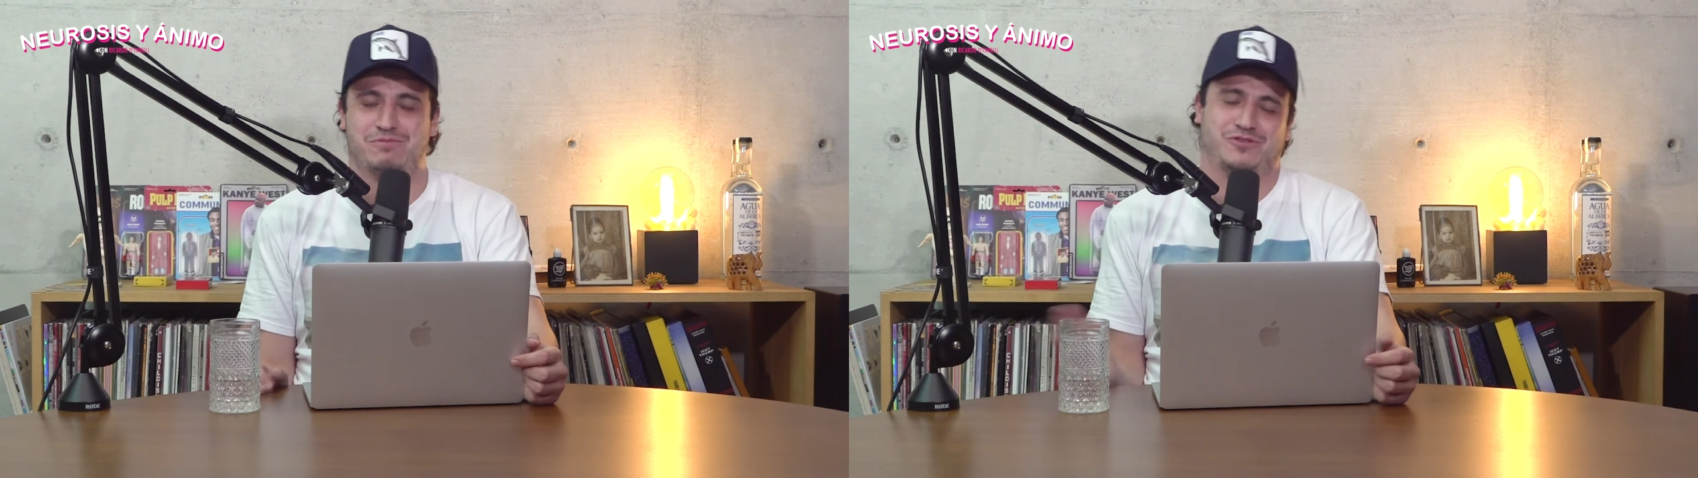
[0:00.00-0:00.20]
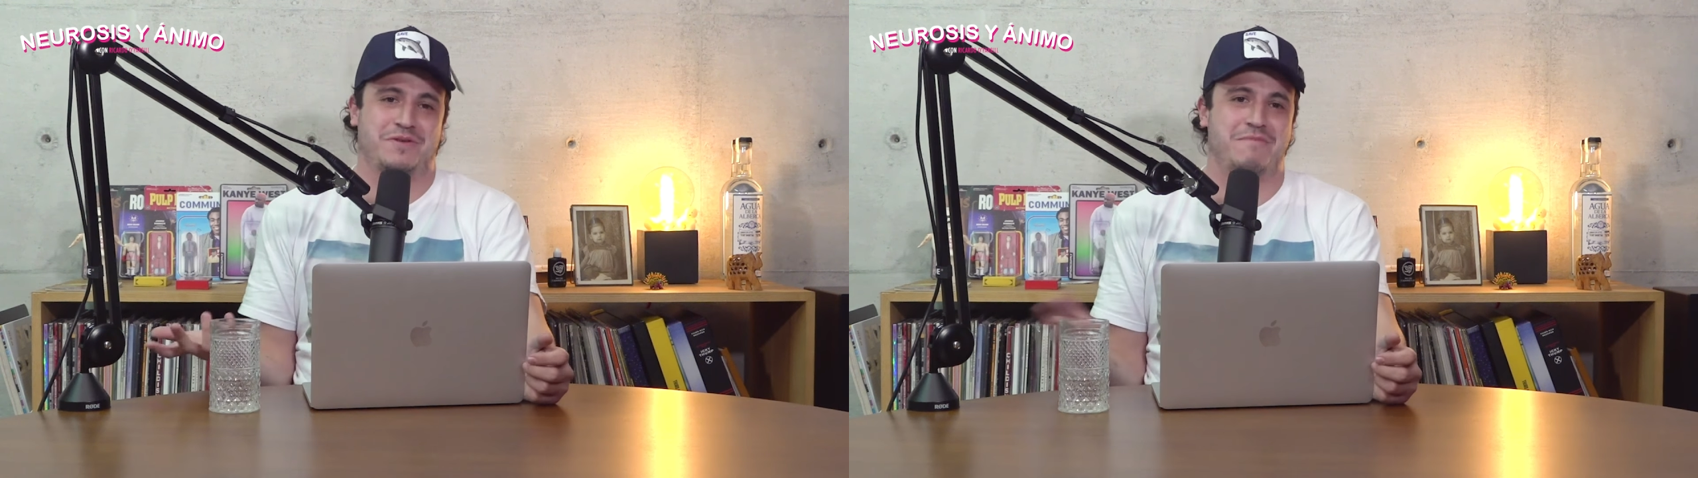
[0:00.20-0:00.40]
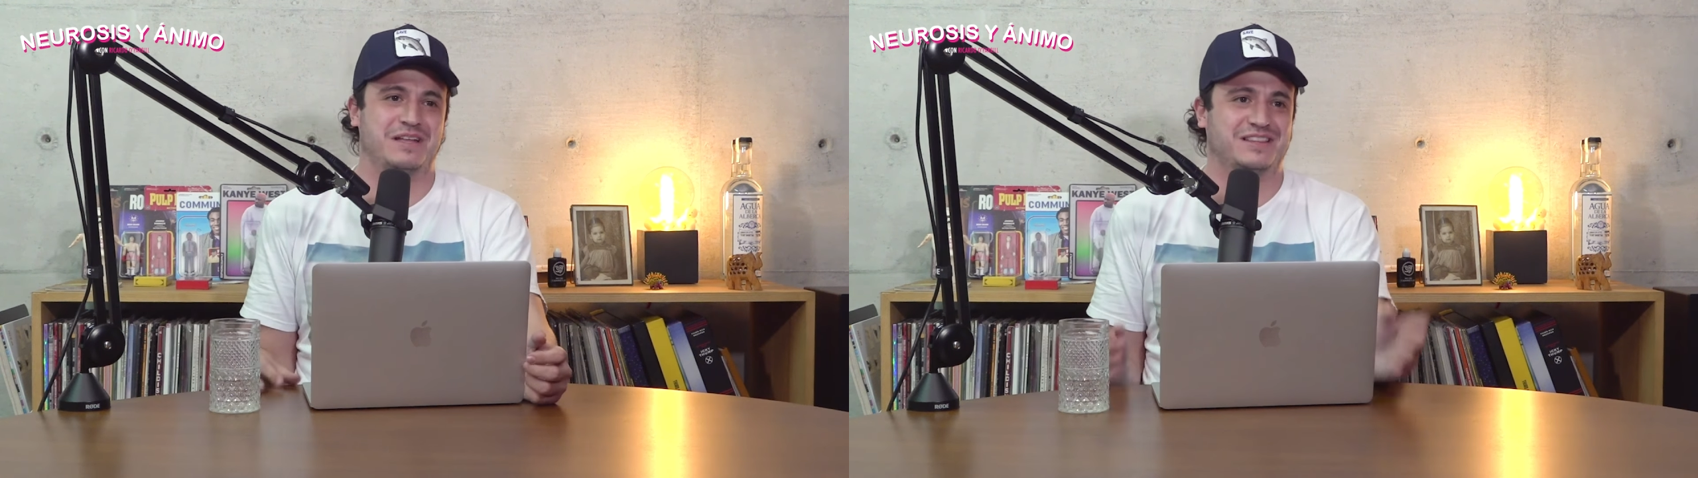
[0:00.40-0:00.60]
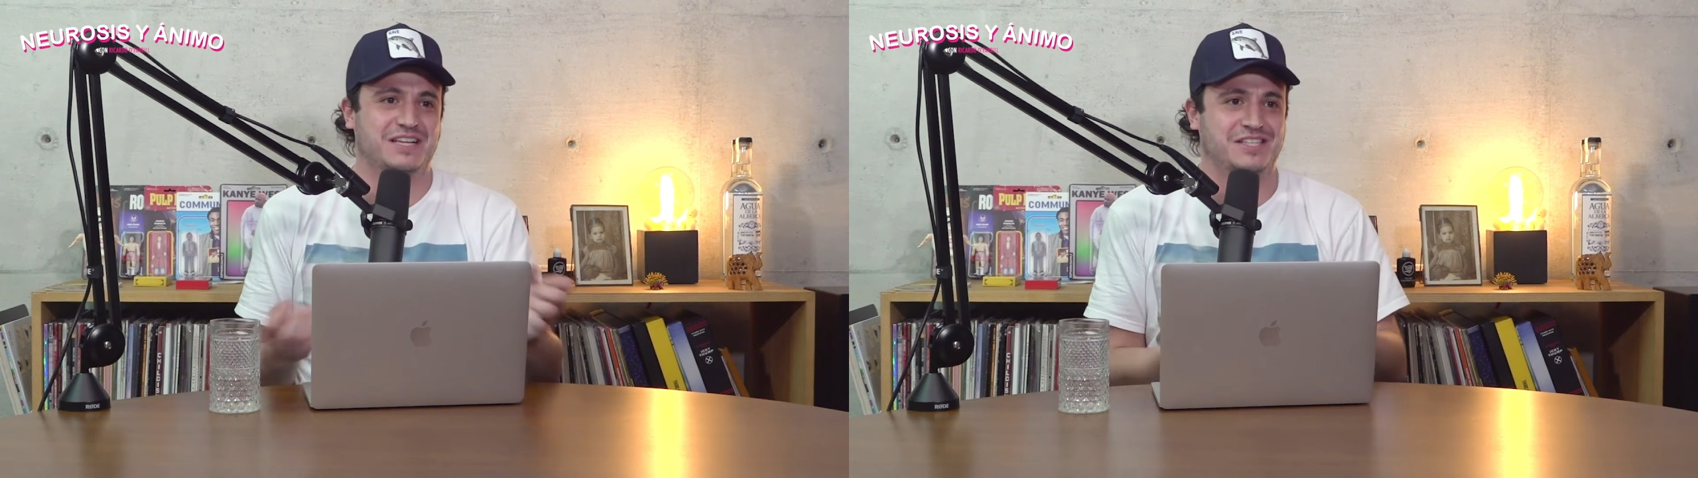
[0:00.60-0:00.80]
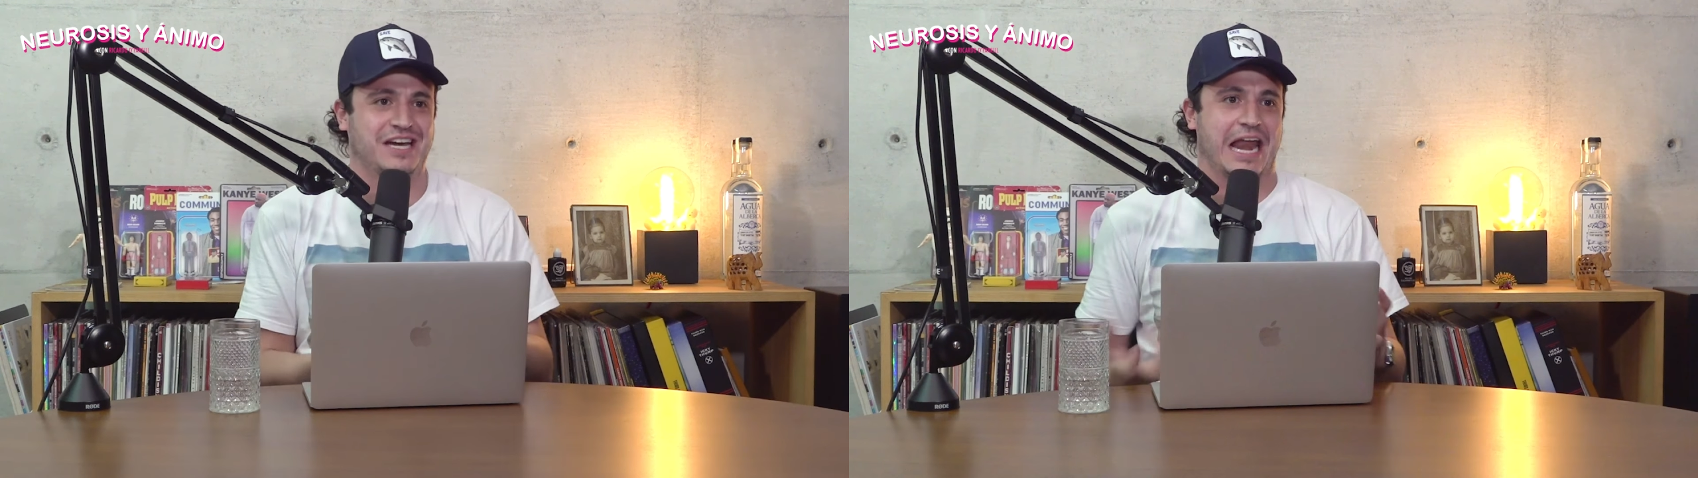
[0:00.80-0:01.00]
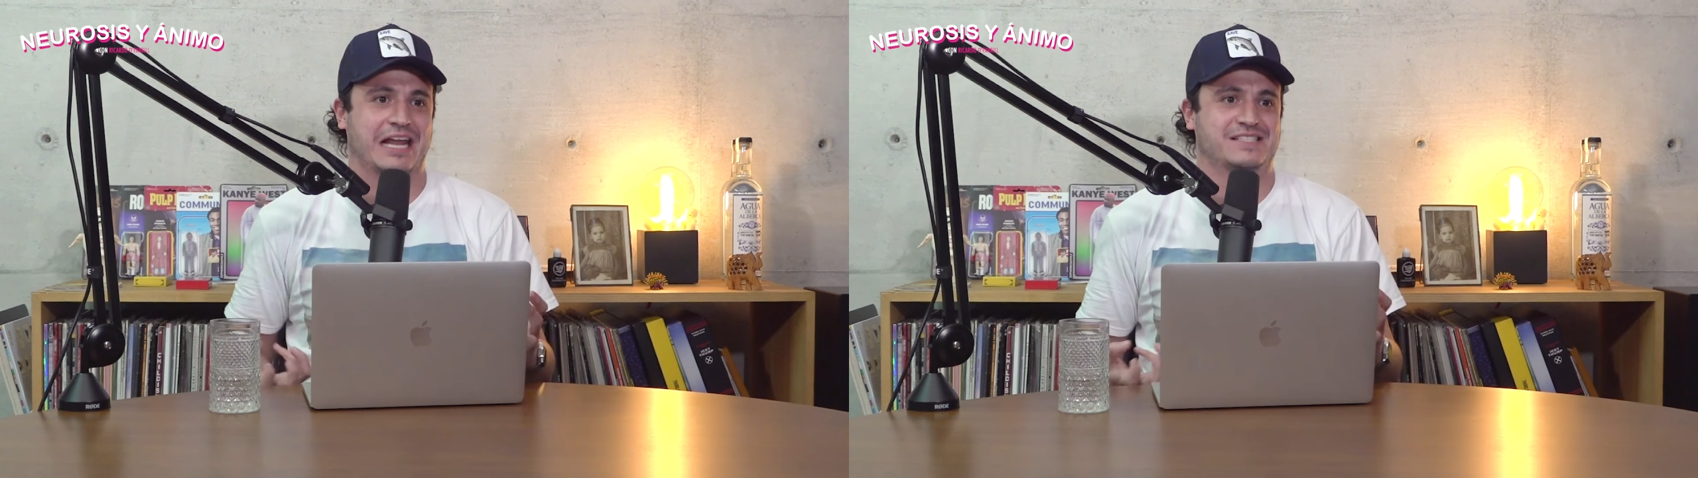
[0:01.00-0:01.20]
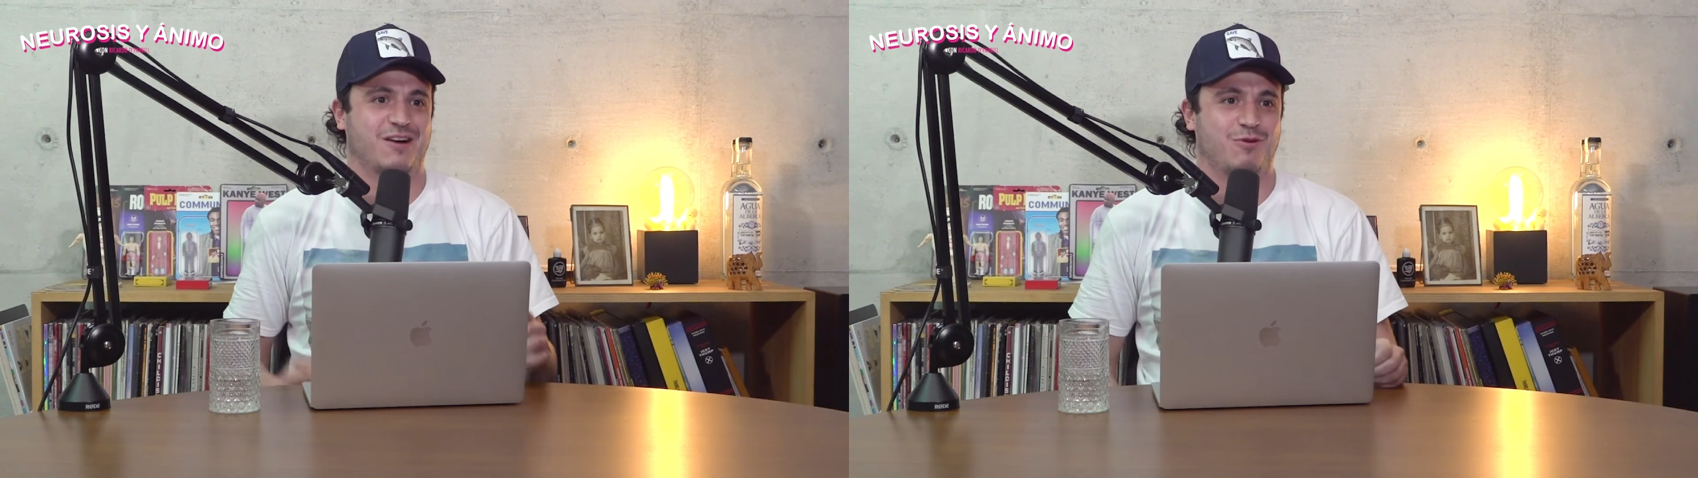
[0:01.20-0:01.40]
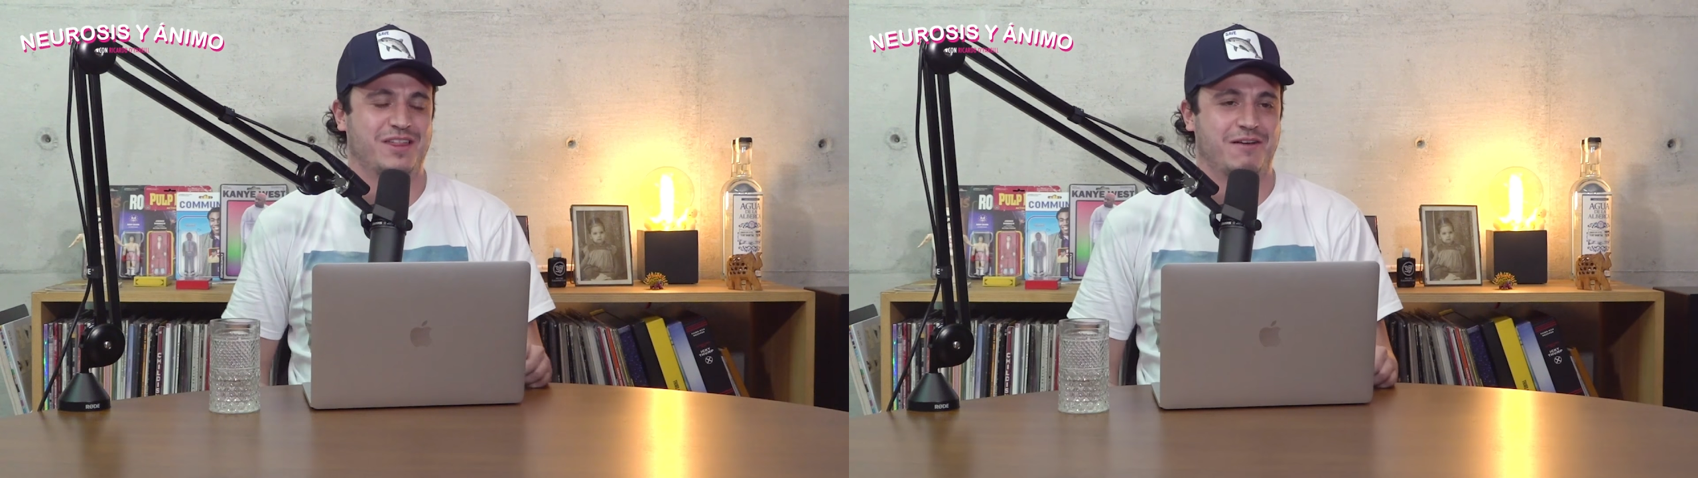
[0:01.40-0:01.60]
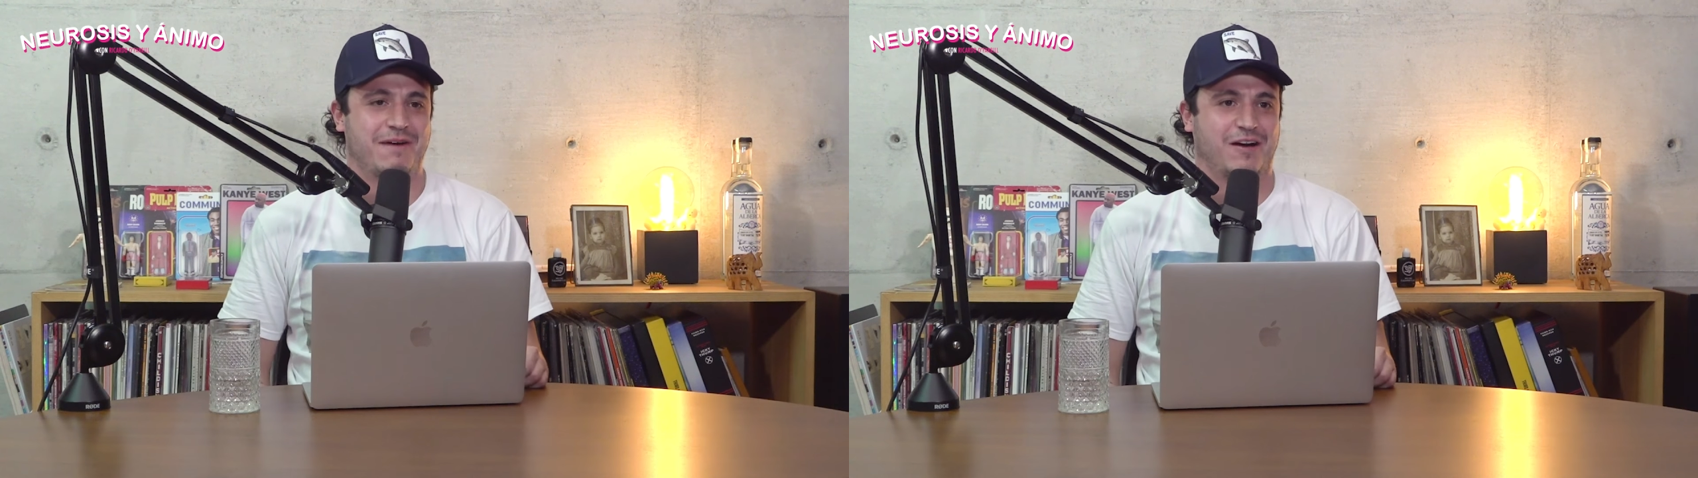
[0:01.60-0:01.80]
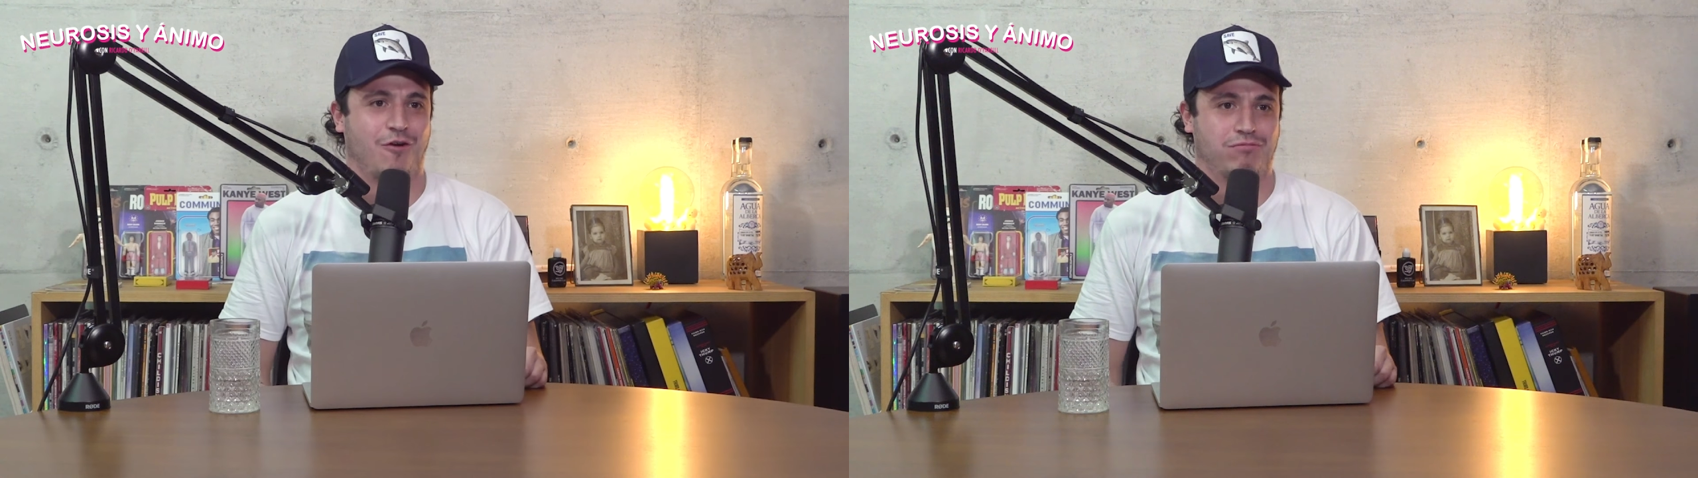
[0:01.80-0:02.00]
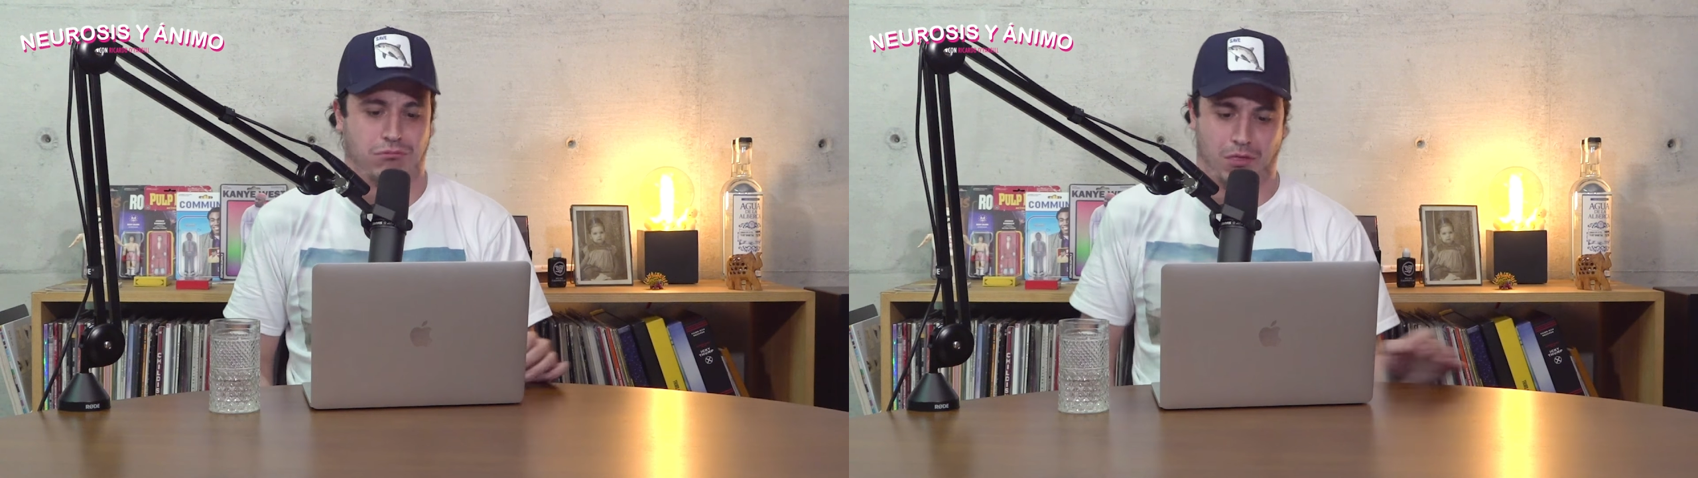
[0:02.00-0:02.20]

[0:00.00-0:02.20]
pues obviamente si jalas agua de abajo,